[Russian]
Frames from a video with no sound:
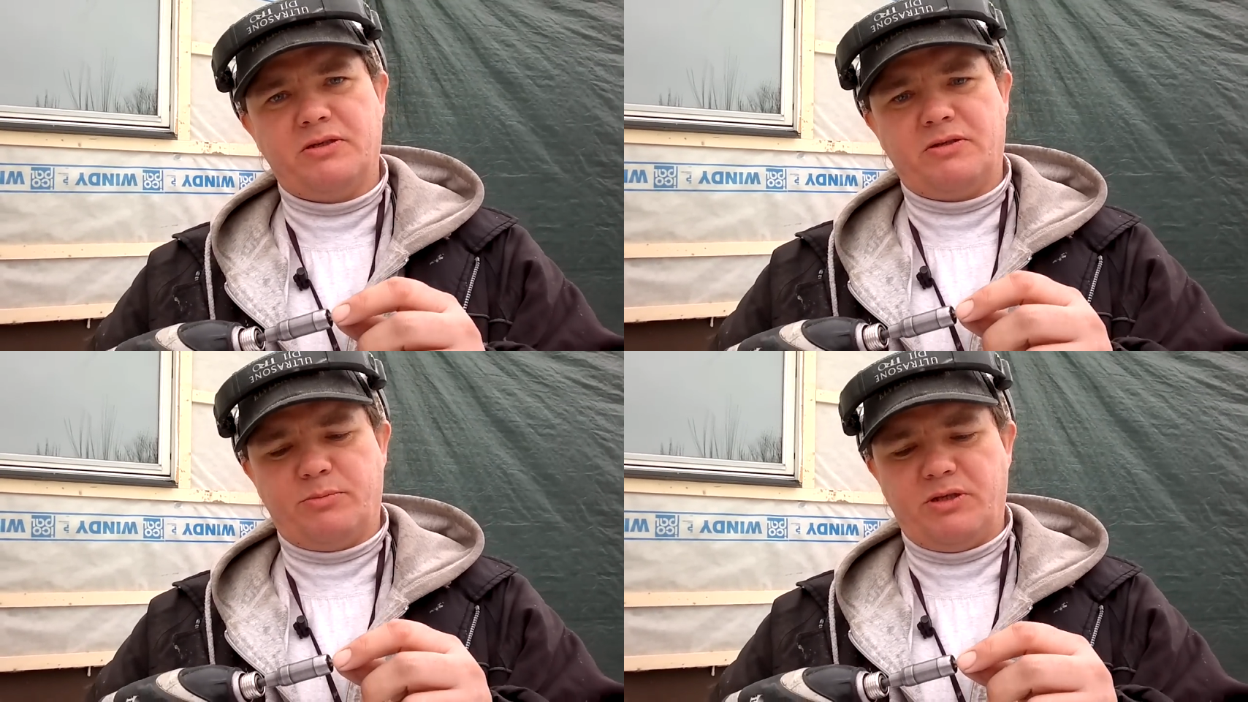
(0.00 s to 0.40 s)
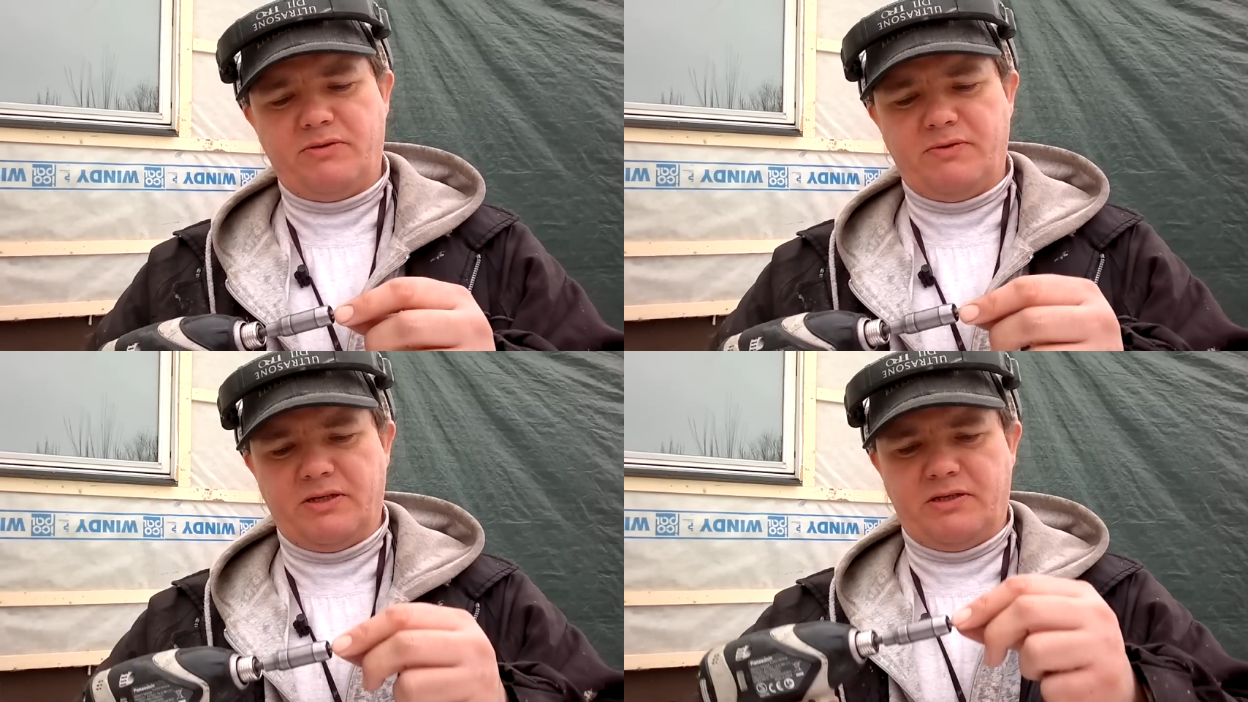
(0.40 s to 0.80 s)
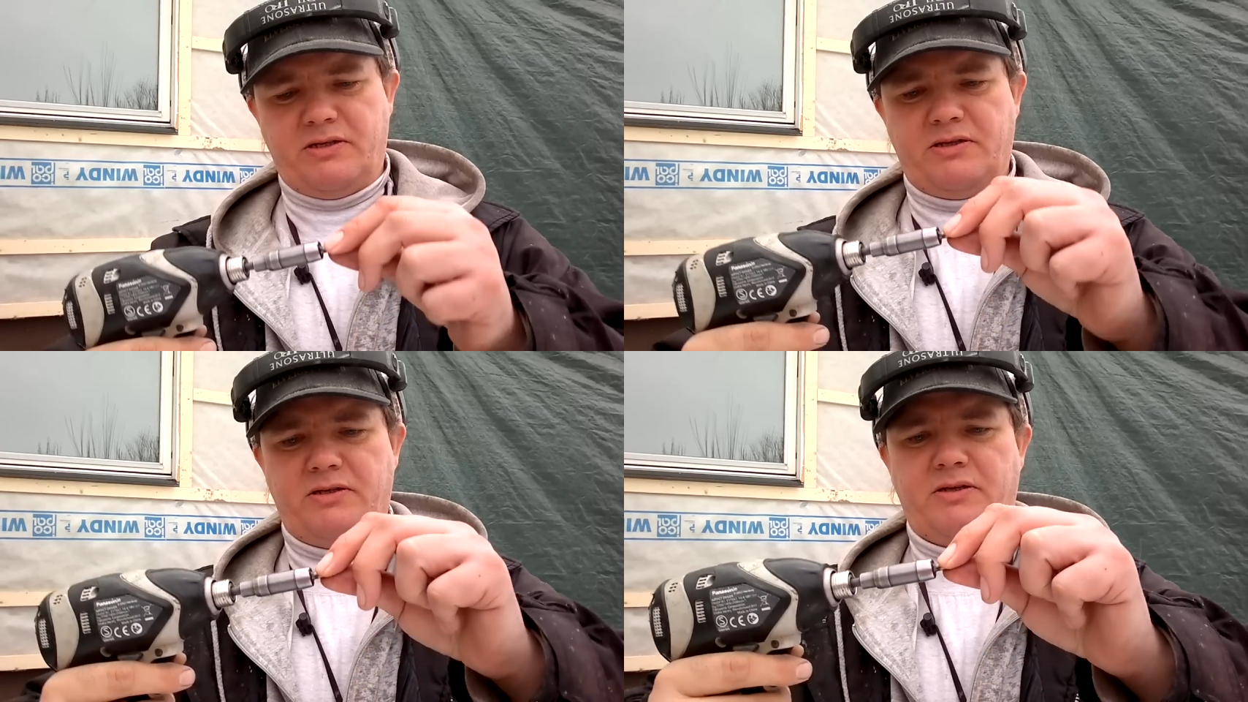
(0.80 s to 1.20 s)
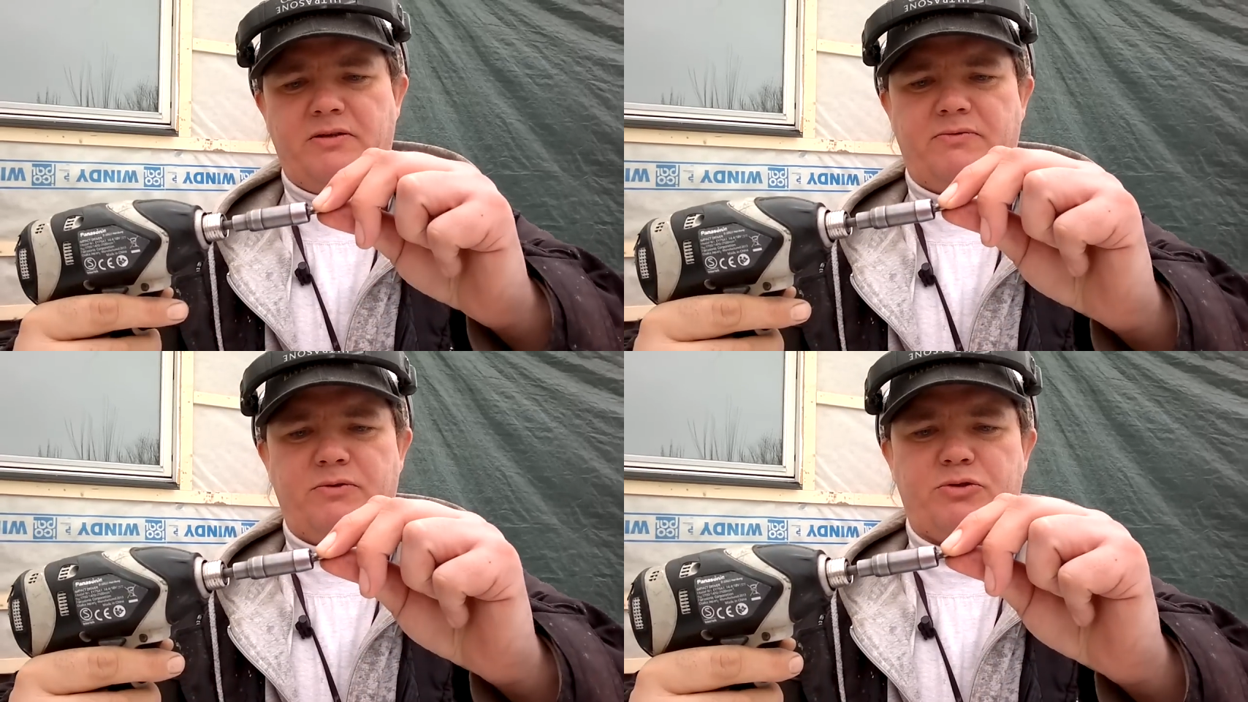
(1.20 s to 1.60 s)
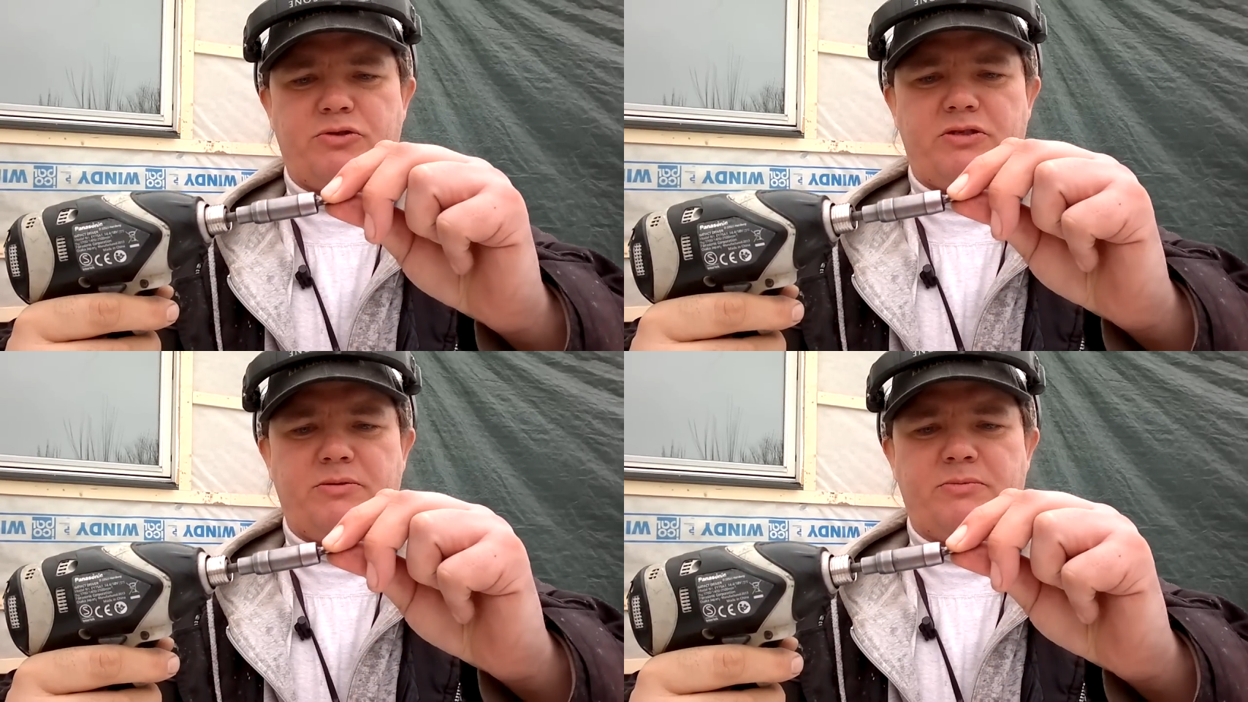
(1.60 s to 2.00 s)
это маловато. Вот
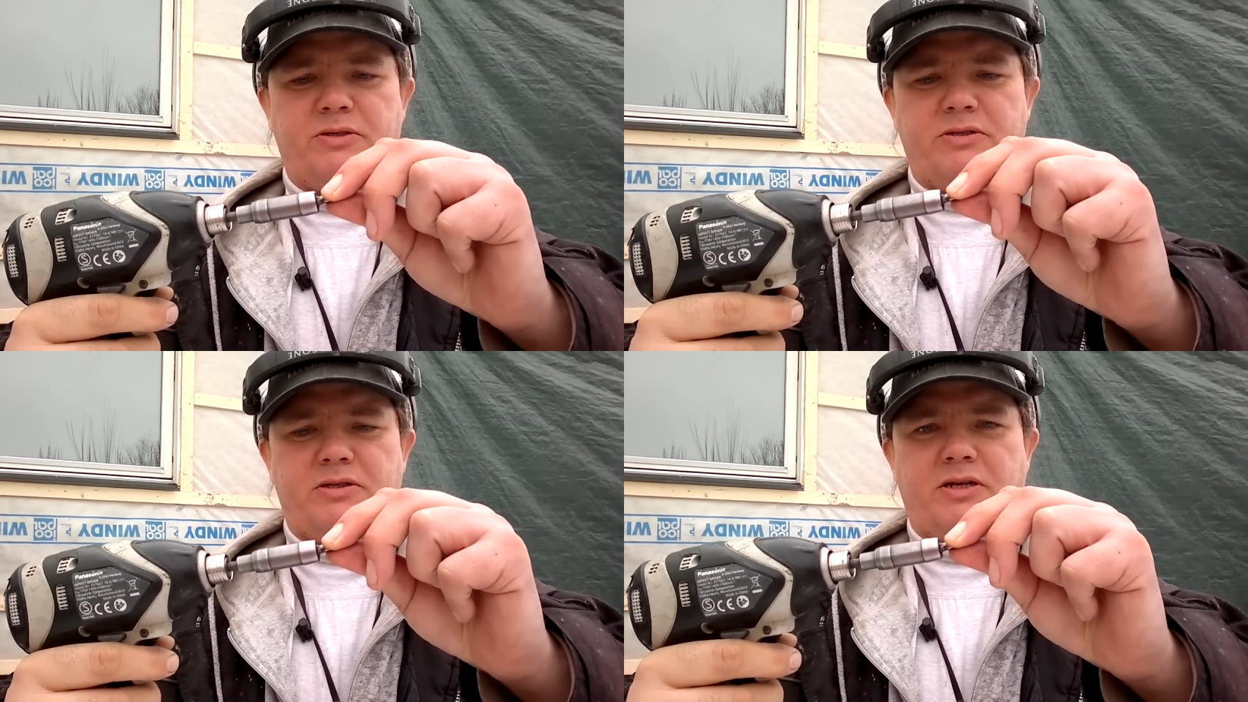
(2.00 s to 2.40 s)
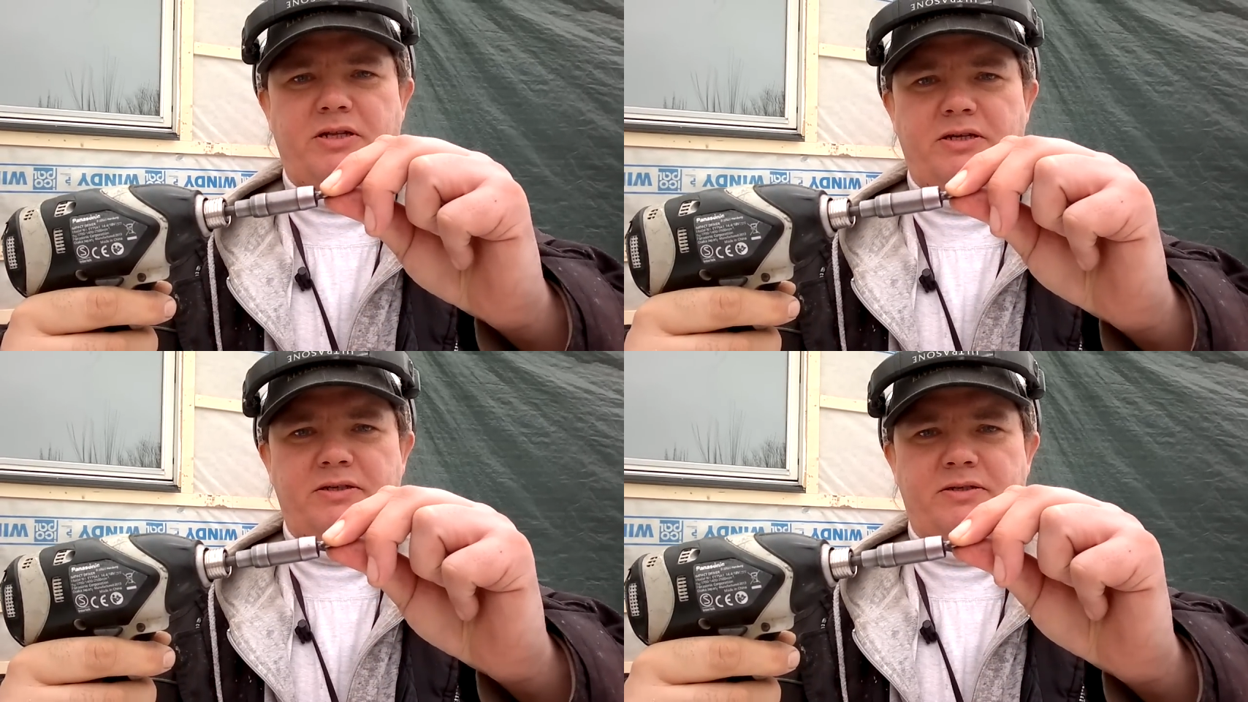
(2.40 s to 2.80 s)
что с ним стало.